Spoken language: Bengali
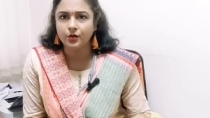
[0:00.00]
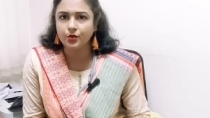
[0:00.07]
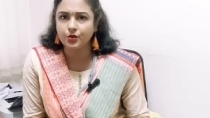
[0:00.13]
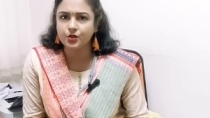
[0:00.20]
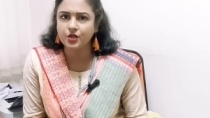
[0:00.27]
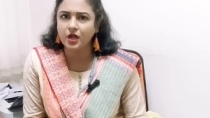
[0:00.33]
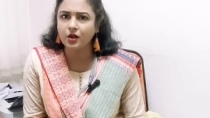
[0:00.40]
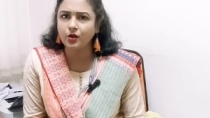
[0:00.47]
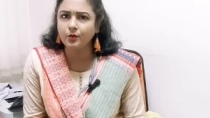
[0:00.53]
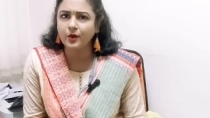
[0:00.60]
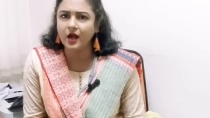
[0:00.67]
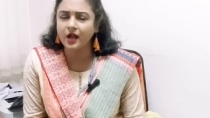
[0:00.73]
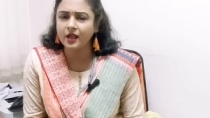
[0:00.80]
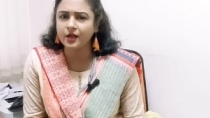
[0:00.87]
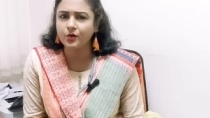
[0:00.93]
দোষারোপ
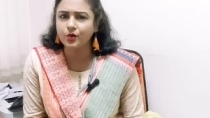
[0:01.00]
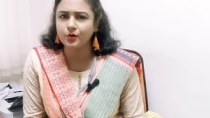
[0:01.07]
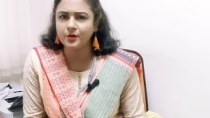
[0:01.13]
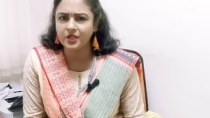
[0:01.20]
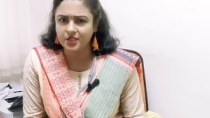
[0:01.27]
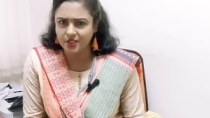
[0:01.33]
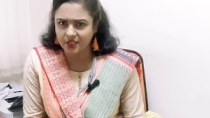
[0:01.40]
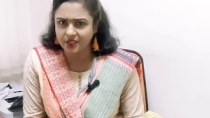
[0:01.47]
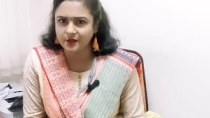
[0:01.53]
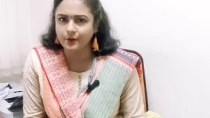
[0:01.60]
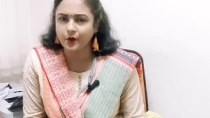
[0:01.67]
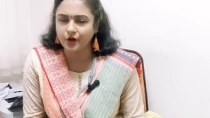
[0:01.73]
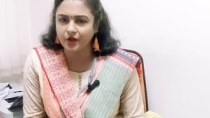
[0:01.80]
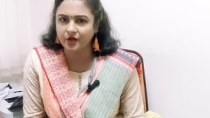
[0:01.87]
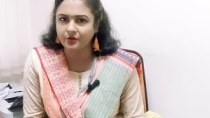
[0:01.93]
কাকে করবেন সেটি
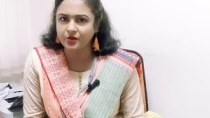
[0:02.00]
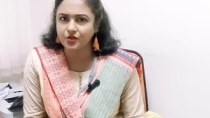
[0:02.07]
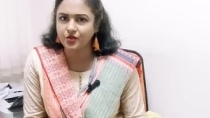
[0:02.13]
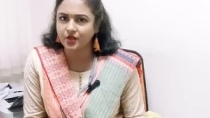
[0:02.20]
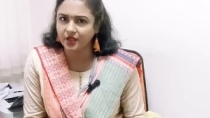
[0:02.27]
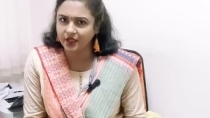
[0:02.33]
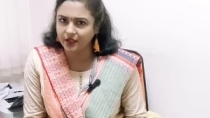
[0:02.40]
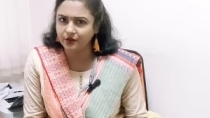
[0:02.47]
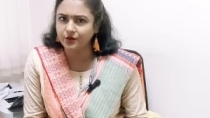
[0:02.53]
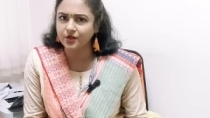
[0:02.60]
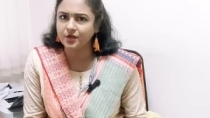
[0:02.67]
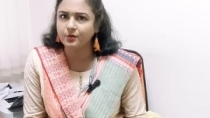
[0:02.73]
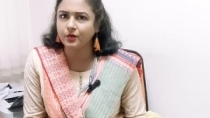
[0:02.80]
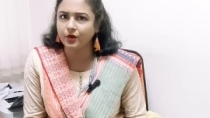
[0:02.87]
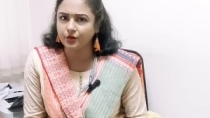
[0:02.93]
পরের বিষয় কিন্তু
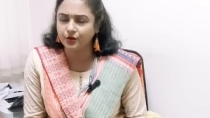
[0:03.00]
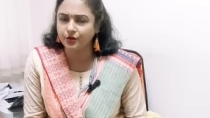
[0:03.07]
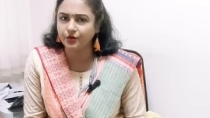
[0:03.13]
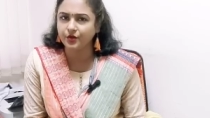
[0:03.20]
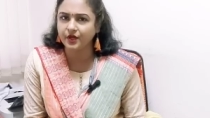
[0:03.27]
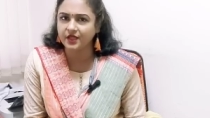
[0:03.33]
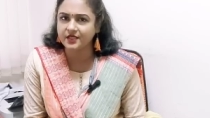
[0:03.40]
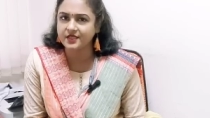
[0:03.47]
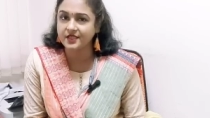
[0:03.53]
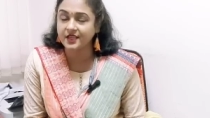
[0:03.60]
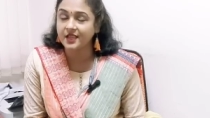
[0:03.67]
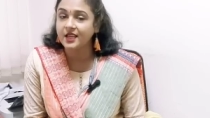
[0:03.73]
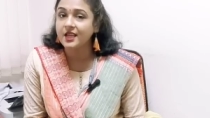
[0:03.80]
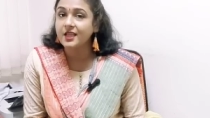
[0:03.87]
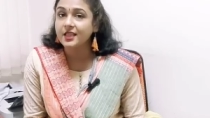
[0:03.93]
এটি বন্ধ হয়েছে
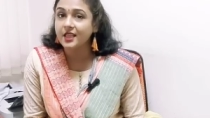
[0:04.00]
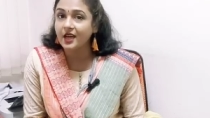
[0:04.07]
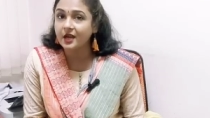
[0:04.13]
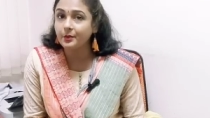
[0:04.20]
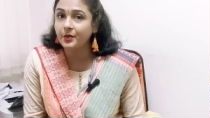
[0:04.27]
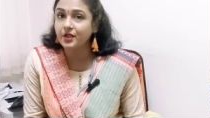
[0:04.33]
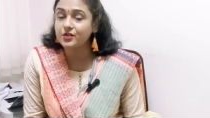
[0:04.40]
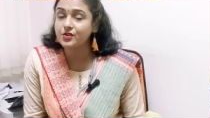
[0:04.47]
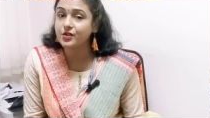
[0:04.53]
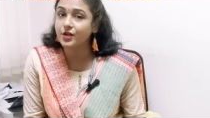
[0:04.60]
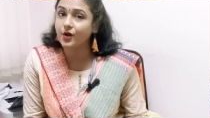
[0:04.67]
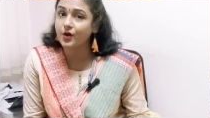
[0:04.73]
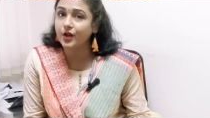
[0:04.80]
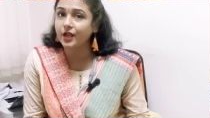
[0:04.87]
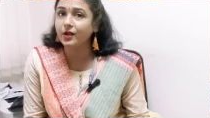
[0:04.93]
তার পিছনে
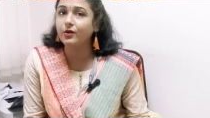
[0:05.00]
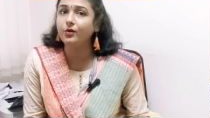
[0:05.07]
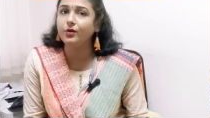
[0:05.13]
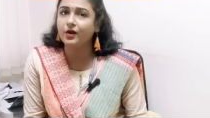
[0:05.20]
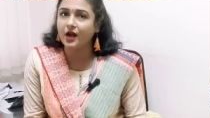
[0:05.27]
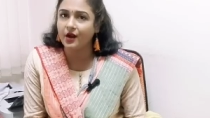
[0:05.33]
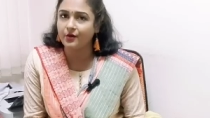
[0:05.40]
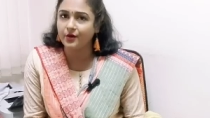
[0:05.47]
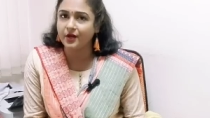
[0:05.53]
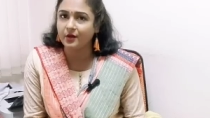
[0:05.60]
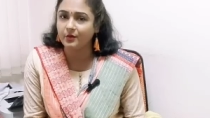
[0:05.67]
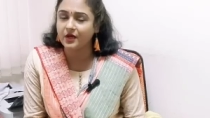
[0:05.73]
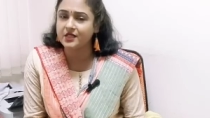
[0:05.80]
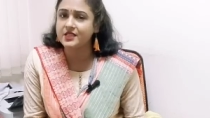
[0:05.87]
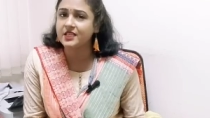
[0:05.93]
অনেকগুলো কারণের
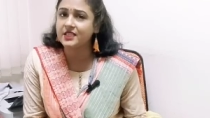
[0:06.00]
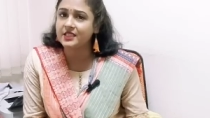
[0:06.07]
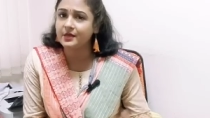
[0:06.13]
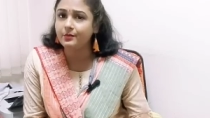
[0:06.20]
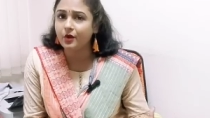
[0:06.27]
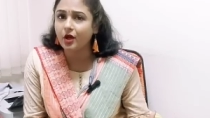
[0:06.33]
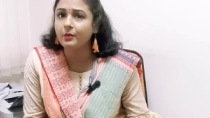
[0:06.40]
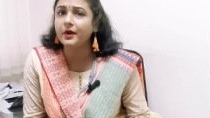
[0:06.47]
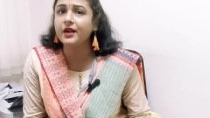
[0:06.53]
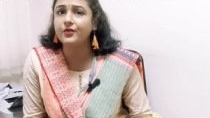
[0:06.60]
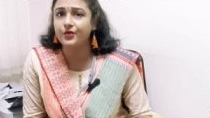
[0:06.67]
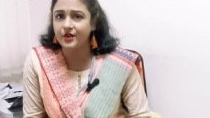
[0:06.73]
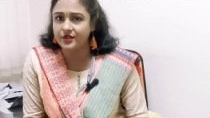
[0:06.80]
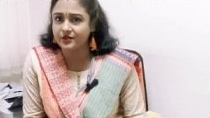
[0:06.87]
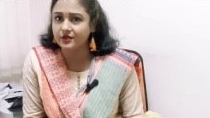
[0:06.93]
মাঝে ডিপ্লোম্যাট
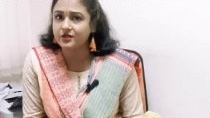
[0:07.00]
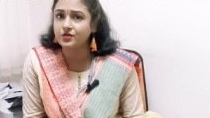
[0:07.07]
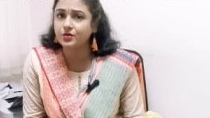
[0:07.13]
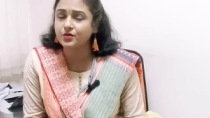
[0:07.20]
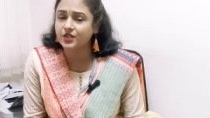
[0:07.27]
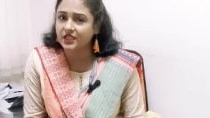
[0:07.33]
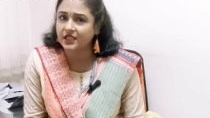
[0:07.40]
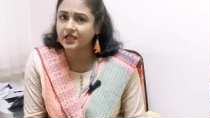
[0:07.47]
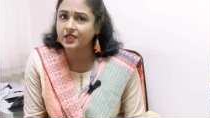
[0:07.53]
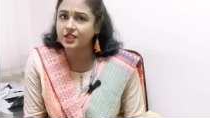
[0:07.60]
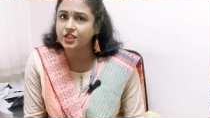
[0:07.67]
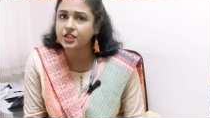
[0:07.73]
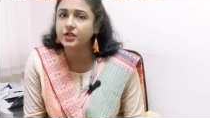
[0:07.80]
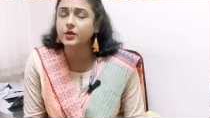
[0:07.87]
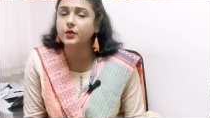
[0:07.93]
রিজন তো সেখানে
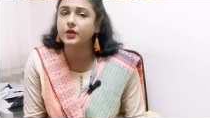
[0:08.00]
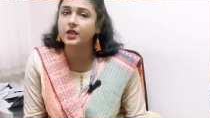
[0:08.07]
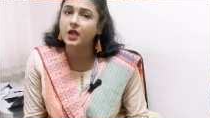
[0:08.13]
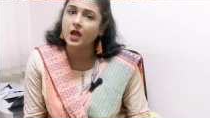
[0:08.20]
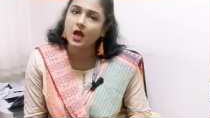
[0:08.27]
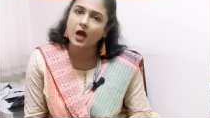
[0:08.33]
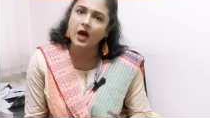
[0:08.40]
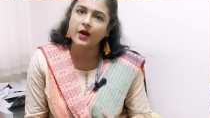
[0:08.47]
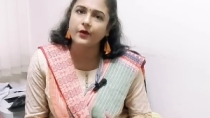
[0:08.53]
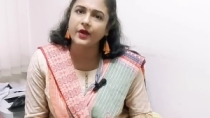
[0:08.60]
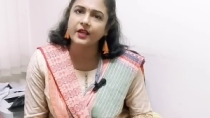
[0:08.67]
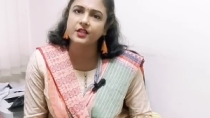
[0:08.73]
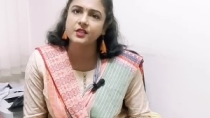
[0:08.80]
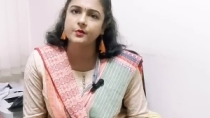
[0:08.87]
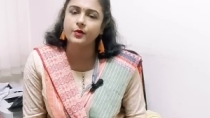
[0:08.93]
ছিলই আরও
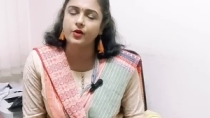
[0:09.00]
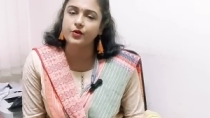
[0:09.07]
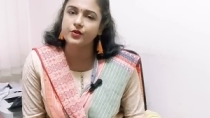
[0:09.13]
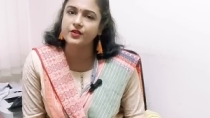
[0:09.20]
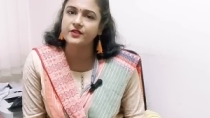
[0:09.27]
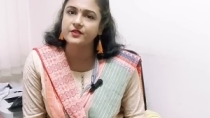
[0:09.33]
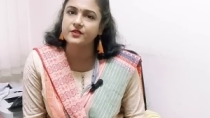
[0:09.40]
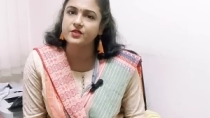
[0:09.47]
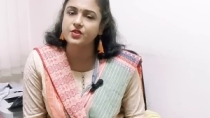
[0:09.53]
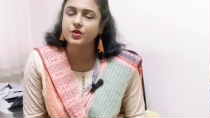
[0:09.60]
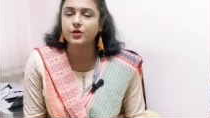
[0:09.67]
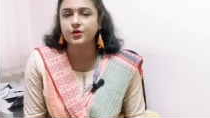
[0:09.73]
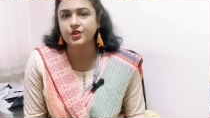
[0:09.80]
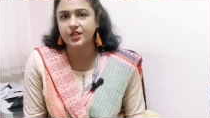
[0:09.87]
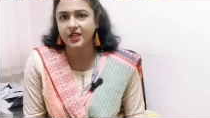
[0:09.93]
একটি বড় রিজন ছিল
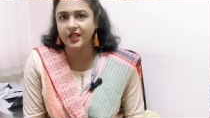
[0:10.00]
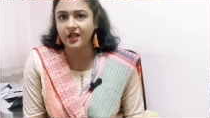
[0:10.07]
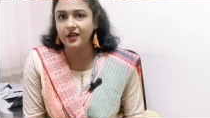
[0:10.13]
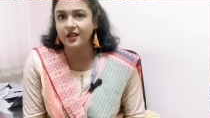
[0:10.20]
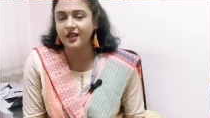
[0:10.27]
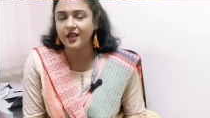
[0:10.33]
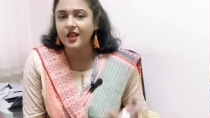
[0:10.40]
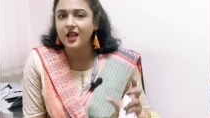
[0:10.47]
সেখানে